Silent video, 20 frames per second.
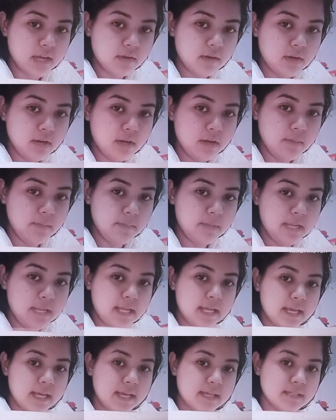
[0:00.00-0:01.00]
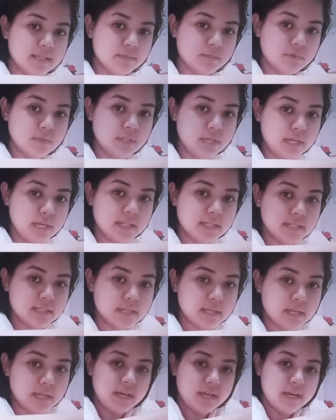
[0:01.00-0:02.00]
এখন না হয় মিলিয়ে গেছে বোঝা
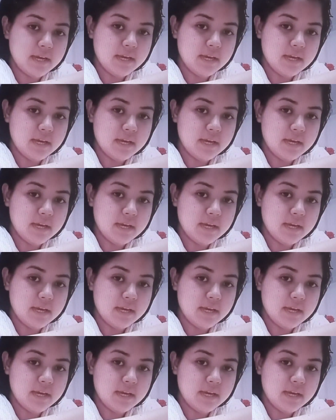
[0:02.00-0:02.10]
যাচ্ছে না